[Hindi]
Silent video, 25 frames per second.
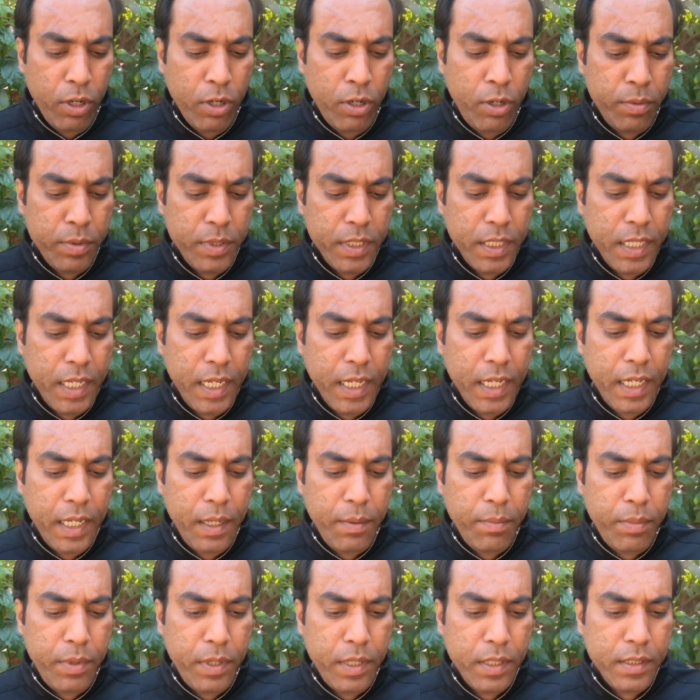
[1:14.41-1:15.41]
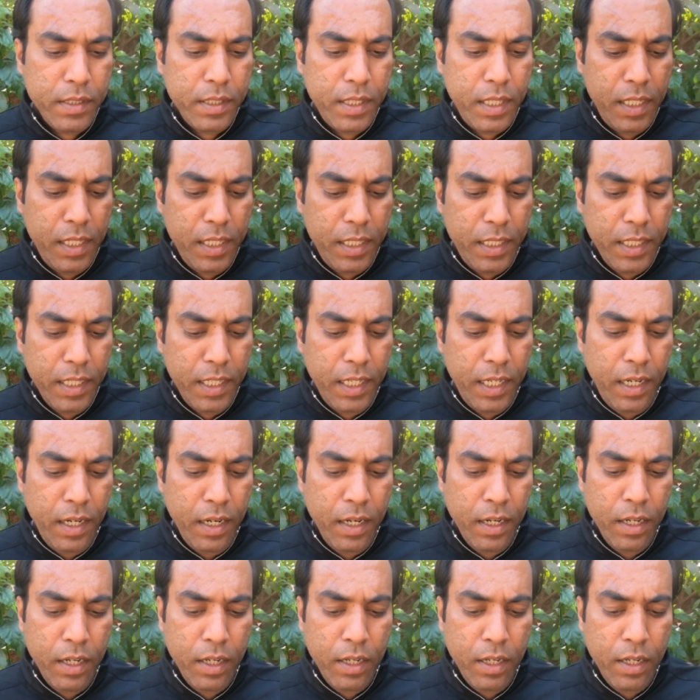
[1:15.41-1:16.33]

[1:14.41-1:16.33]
और ऑप्शन आएगा पर्सनल डिटेल